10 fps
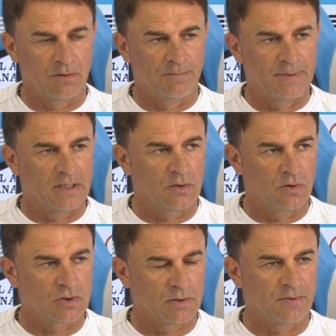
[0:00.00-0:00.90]
e un
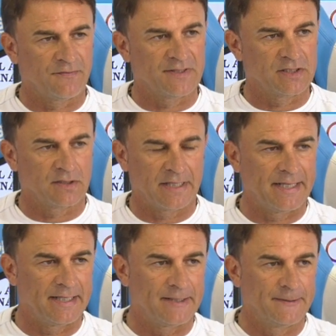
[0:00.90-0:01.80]
percorso
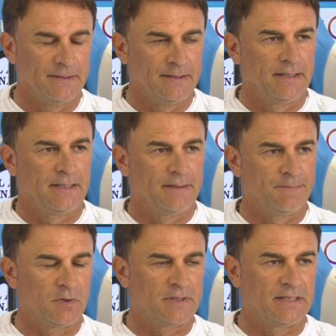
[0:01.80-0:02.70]
professionale
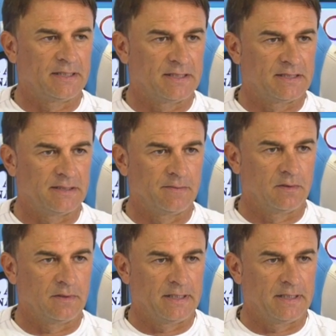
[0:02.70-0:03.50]
importantissimo,